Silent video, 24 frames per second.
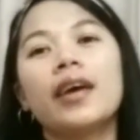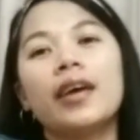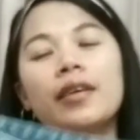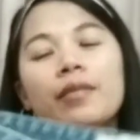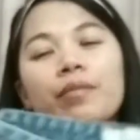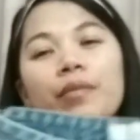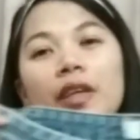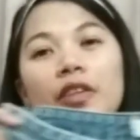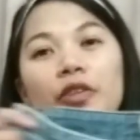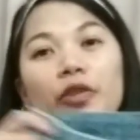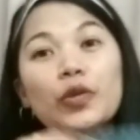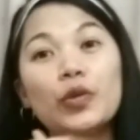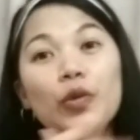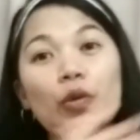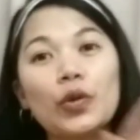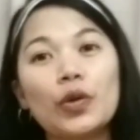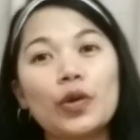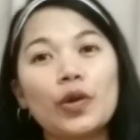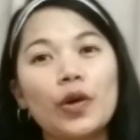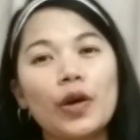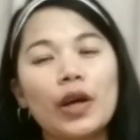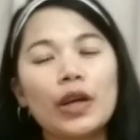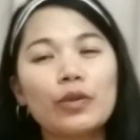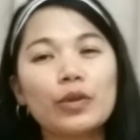Medyo,
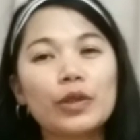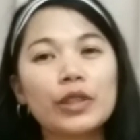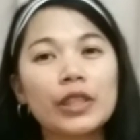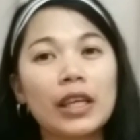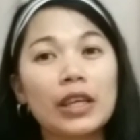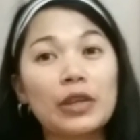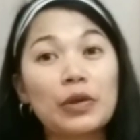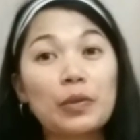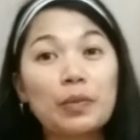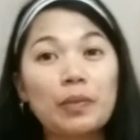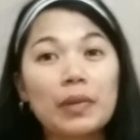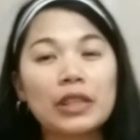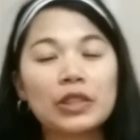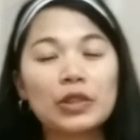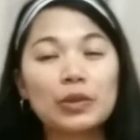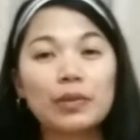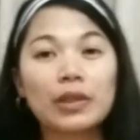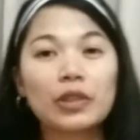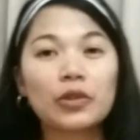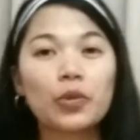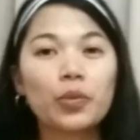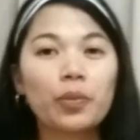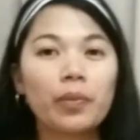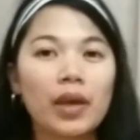ano siya, yung medyo
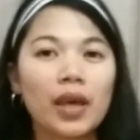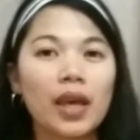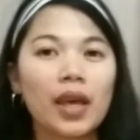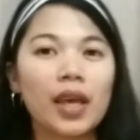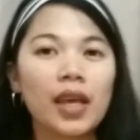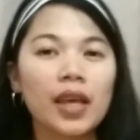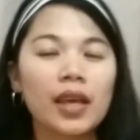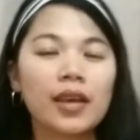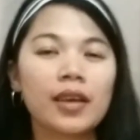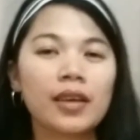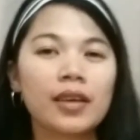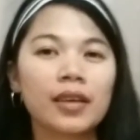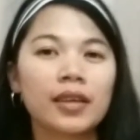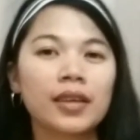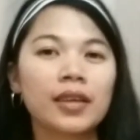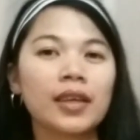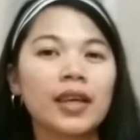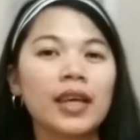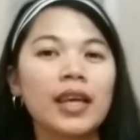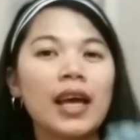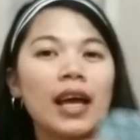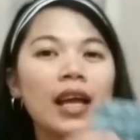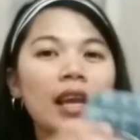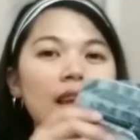madumi.
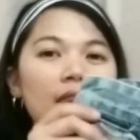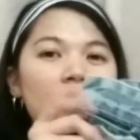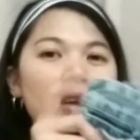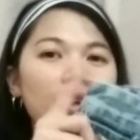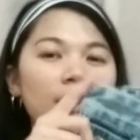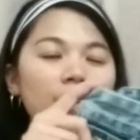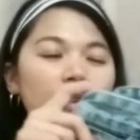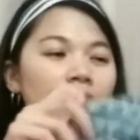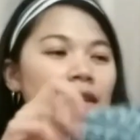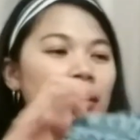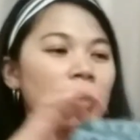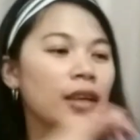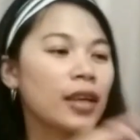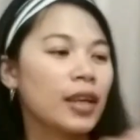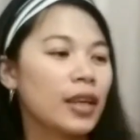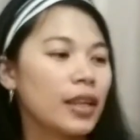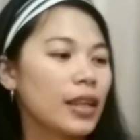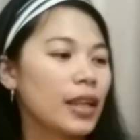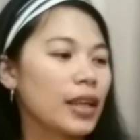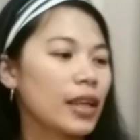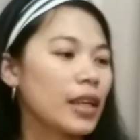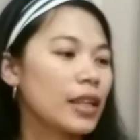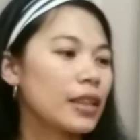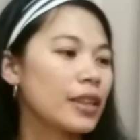Kaya lang,
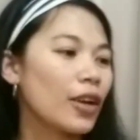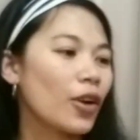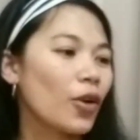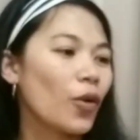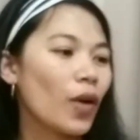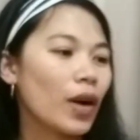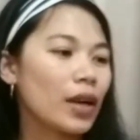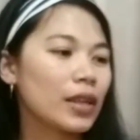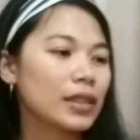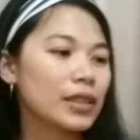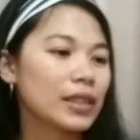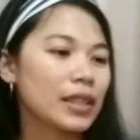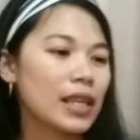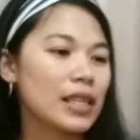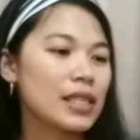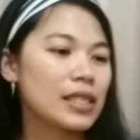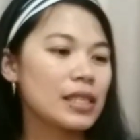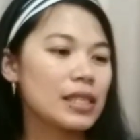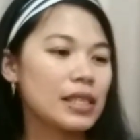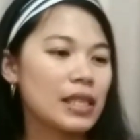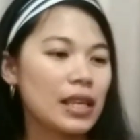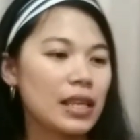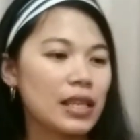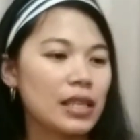nakita ko ang
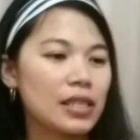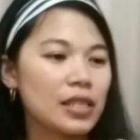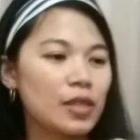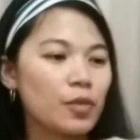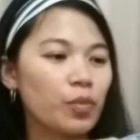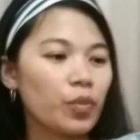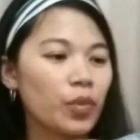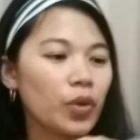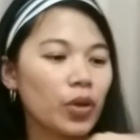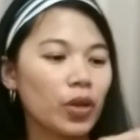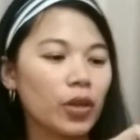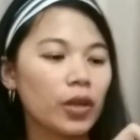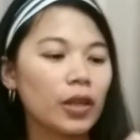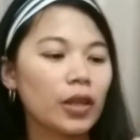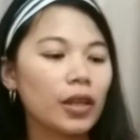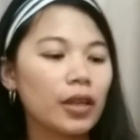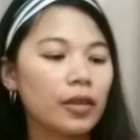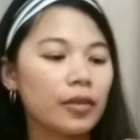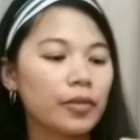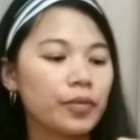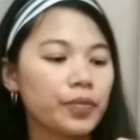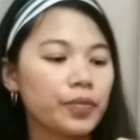size niya ay small.